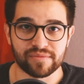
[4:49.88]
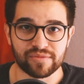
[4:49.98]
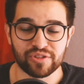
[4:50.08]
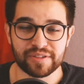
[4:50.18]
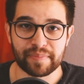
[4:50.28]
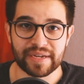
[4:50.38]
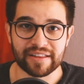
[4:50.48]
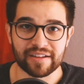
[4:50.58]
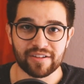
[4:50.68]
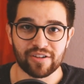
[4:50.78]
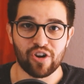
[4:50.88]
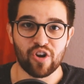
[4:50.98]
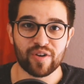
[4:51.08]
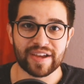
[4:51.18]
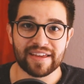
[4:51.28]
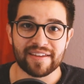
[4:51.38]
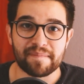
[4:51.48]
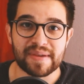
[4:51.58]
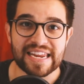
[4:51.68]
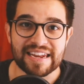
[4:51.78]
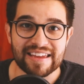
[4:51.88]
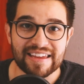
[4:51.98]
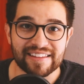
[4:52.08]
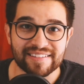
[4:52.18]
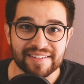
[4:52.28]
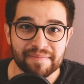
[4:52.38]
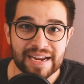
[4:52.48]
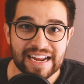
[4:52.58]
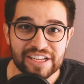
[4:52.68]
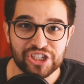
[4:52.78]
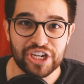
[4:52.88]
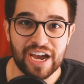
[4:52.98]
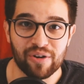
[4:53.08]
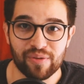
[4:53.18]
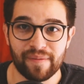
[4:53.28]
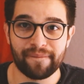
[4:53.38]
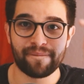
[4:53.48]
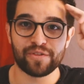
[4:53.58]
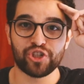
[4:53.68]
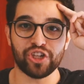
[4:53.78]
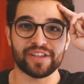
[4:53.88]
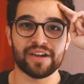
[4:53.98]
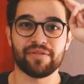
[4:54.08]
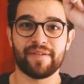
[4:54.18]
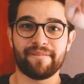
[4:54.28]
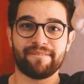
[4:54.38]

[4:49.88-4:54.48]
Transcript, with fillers: no se pierdan lo que viene esta semana. Chao. Shutdown.